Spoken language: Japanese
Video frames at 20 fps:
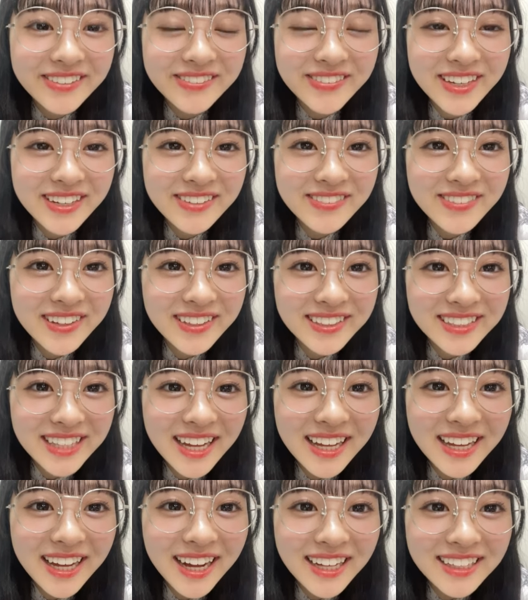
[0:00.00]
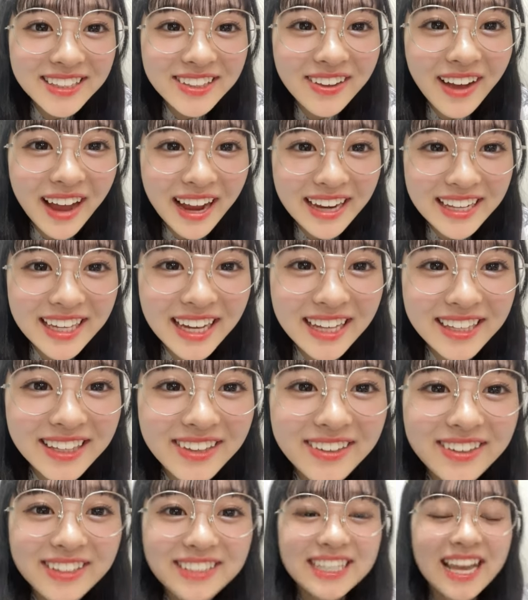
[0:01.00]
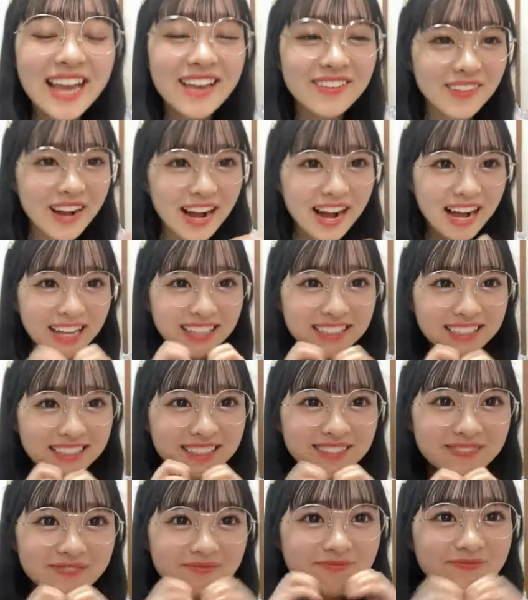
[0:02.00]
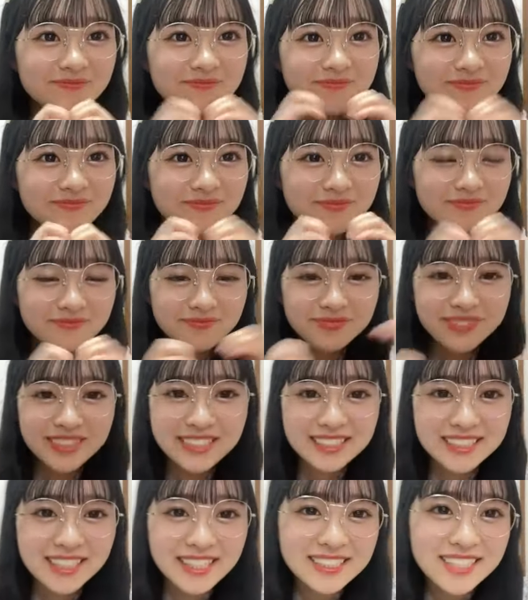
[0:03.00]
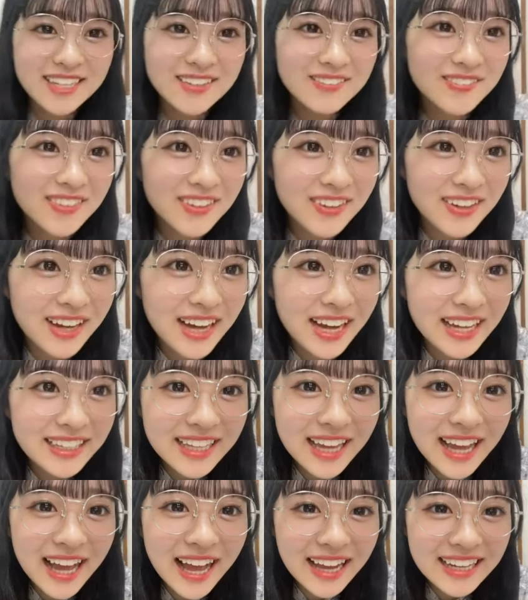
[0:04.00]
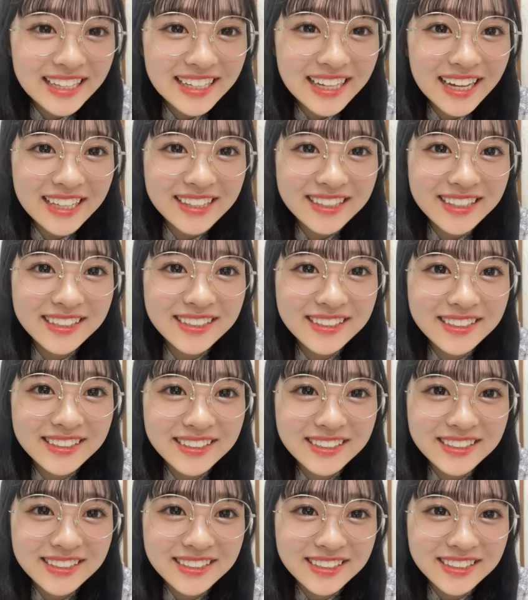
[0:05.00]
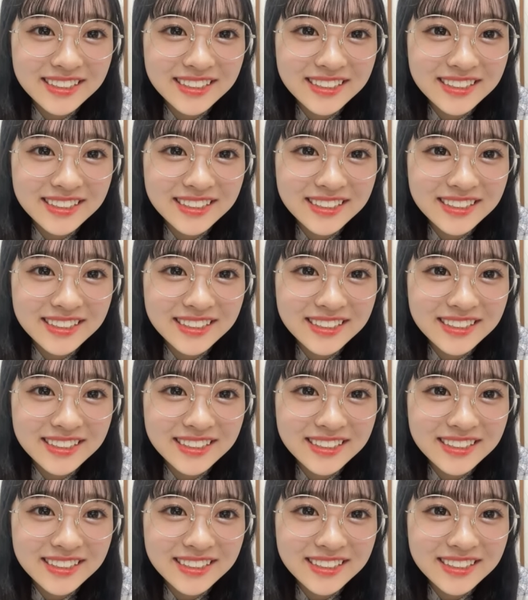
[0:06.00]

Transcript: ベリマヨさん、ハートありがとうございます。ビースケさんもお花ありがとう。